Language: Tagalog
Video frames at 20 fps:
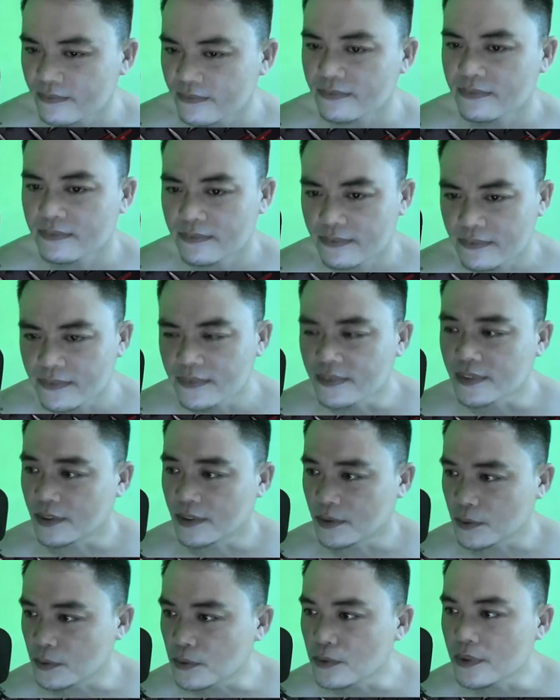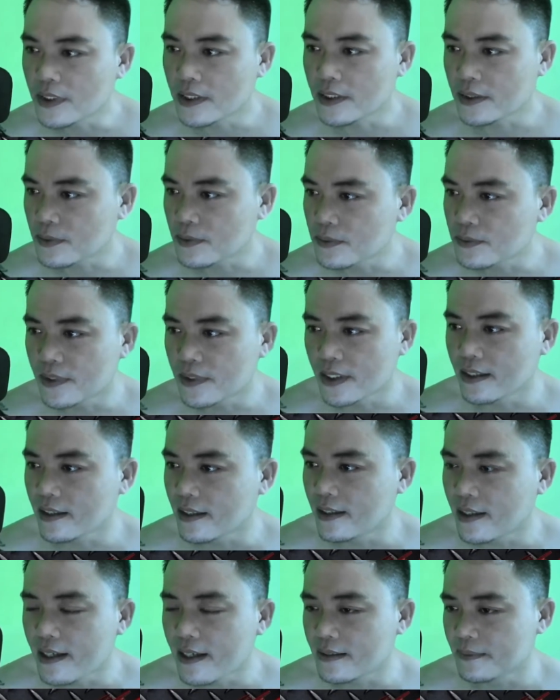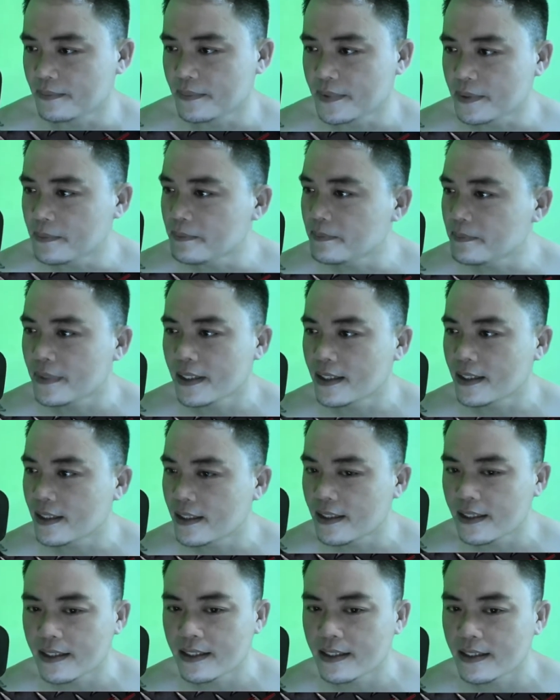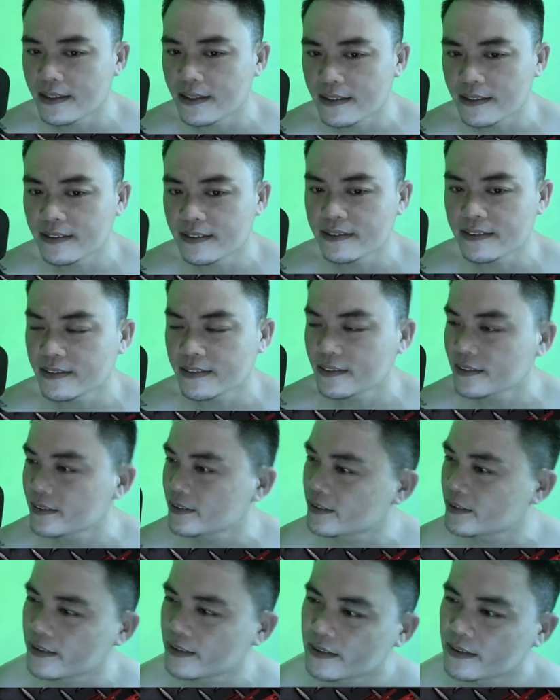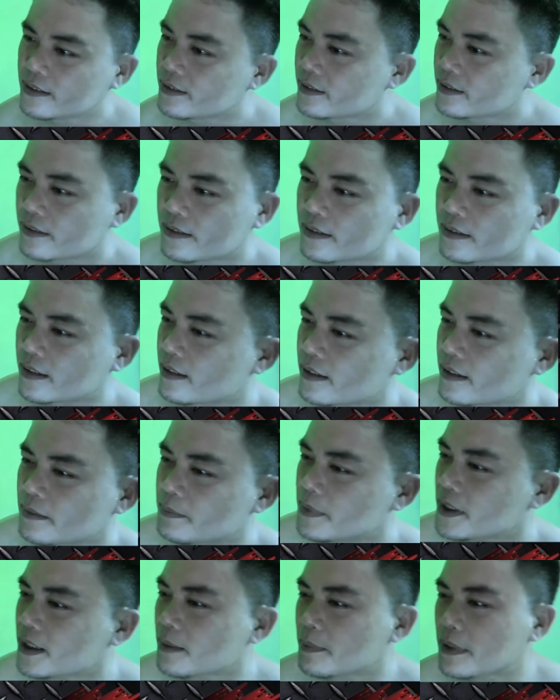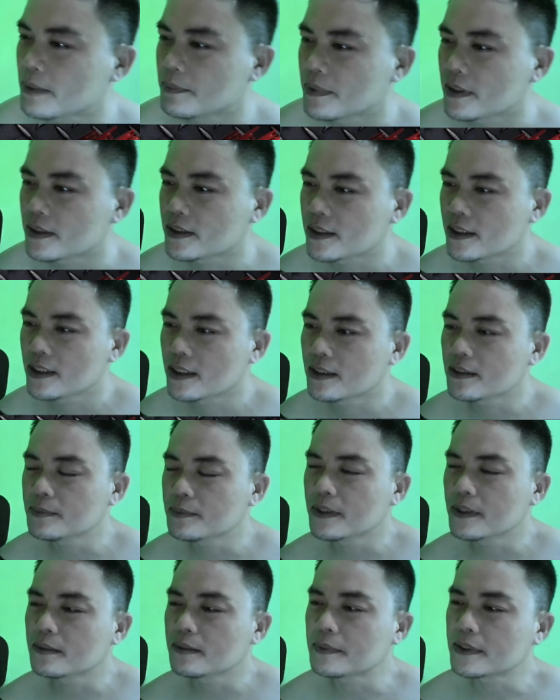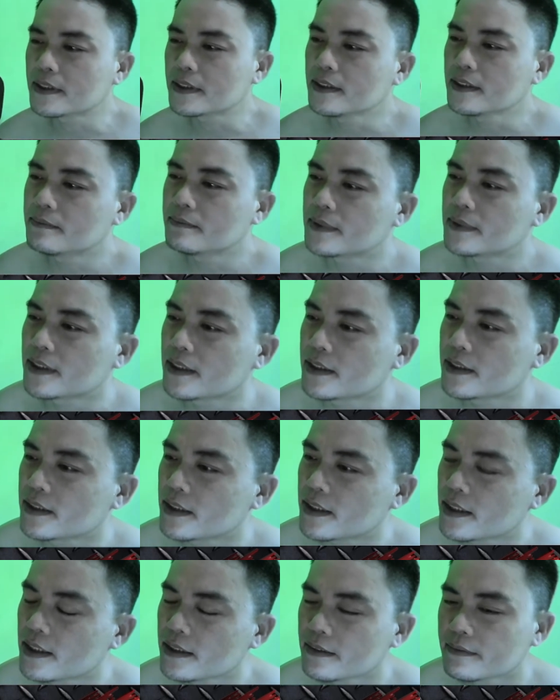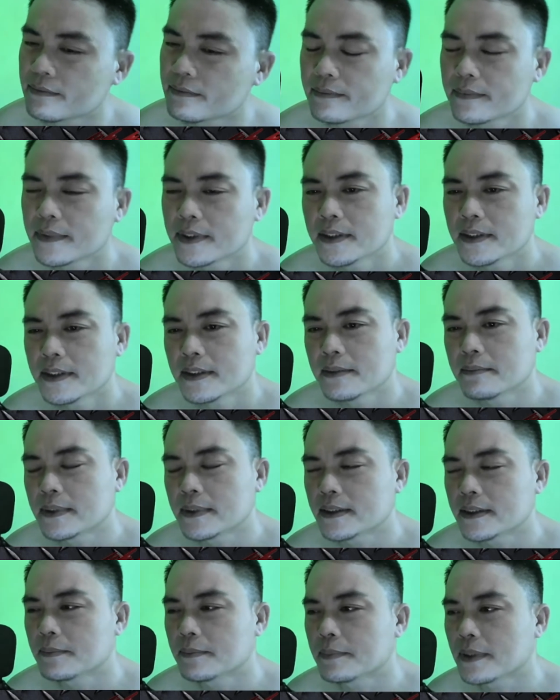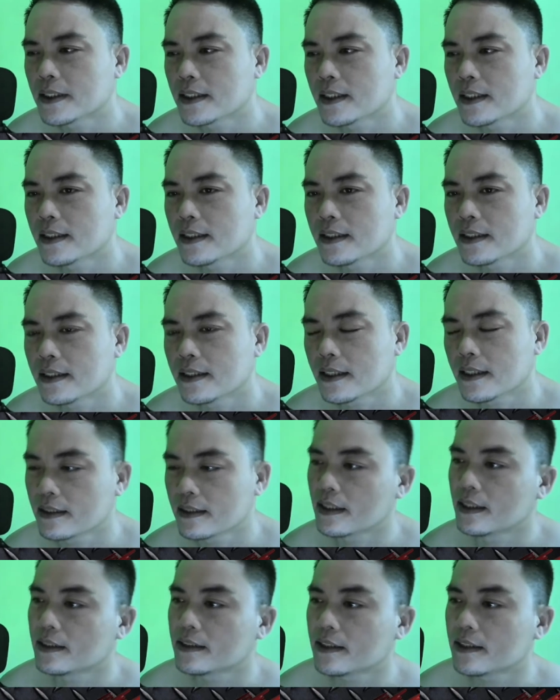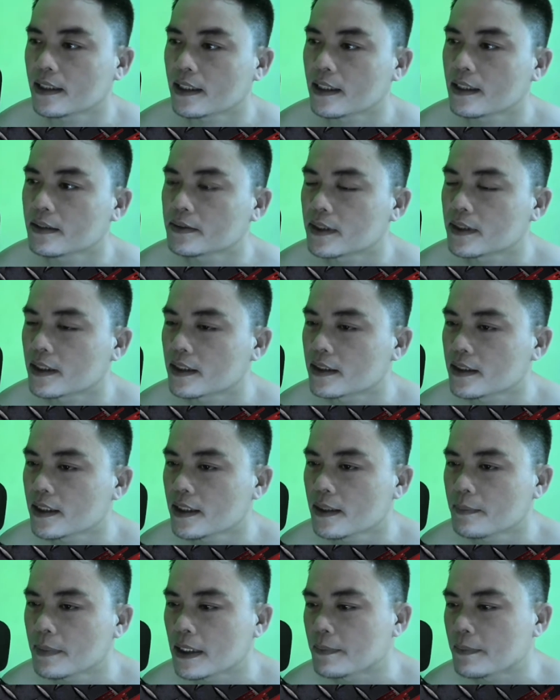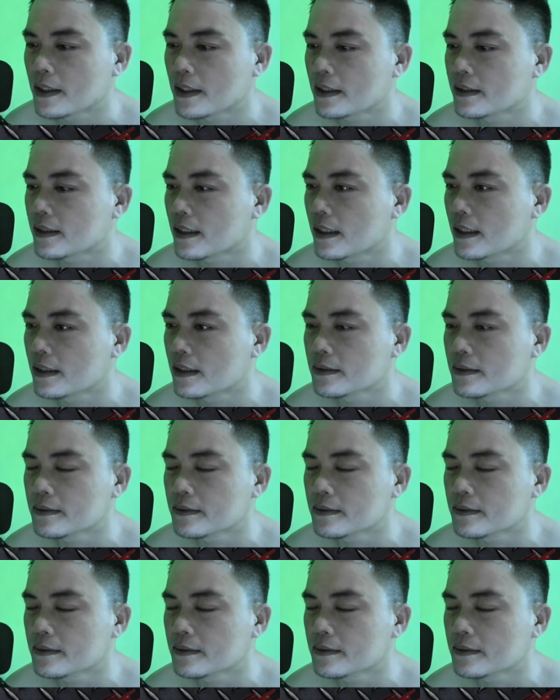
Ang tunay kong nararamdaman Grabe, napapakanta na ako mga kapatid. Pasensya na. Basta pagka nagandahan talaga ako sa kanta, napapakanta ako.